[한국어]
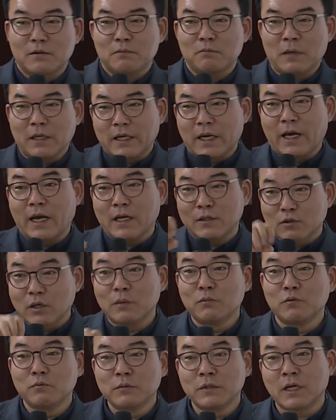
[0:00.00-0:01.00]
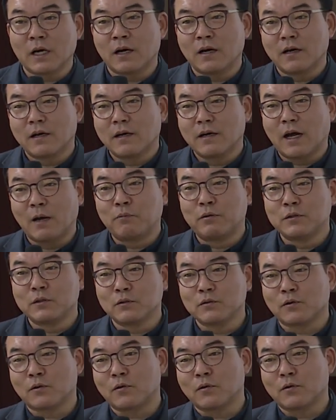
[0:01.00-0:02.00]
막 계속 깨뭅니다. 아플
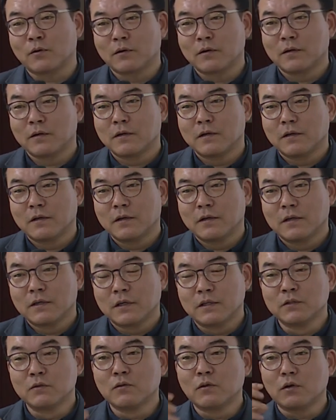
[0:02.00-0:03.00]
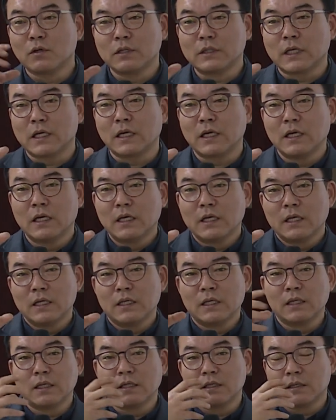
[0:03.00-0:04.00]
정도로. 그 정도로 이제
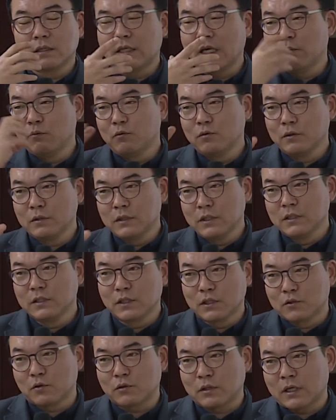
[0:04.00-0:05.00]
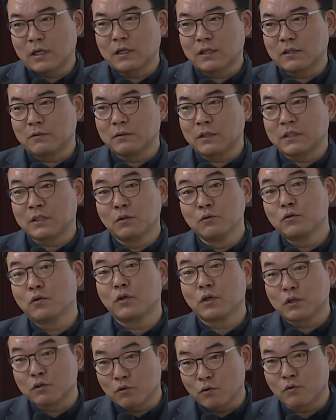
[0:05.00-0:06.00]
이 깨무는 능력이 좋다라는 거면
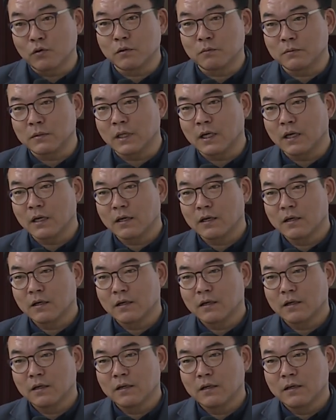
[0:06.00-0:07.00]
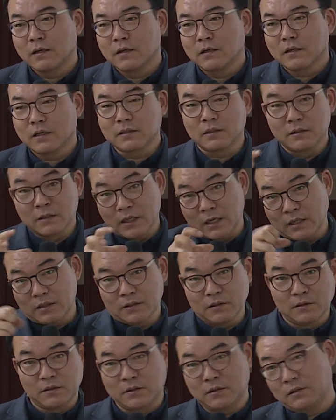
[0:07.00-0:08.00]
청소력이 좋은 겁니다. 그래서 응애
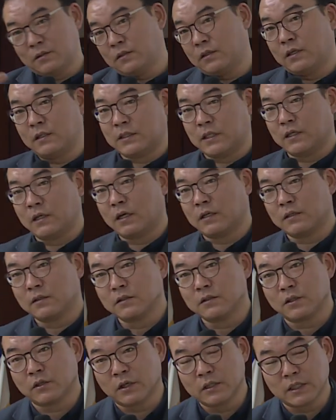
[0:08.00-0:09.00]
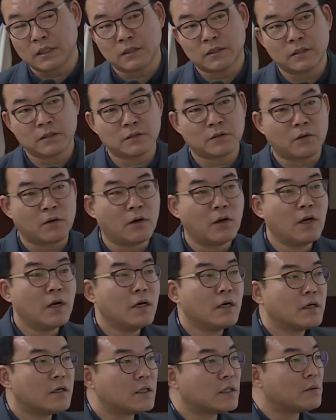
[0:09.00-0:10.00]
같은 게 제거하는 능력이 굉장히 크죠.
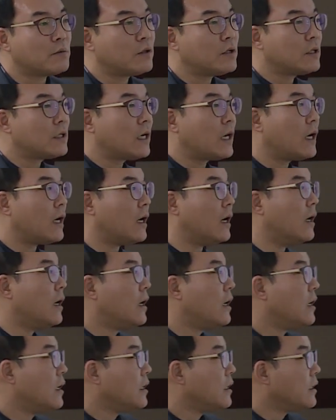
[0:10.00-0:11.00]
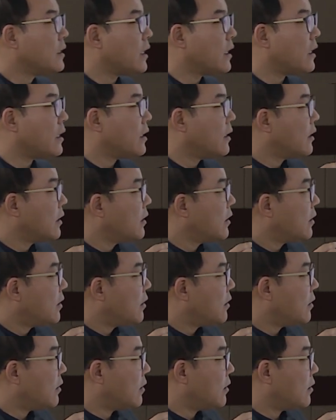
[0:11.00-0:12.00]
그러다 보니까 이게
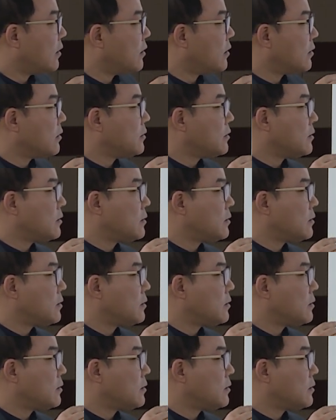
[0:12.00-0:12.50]
어,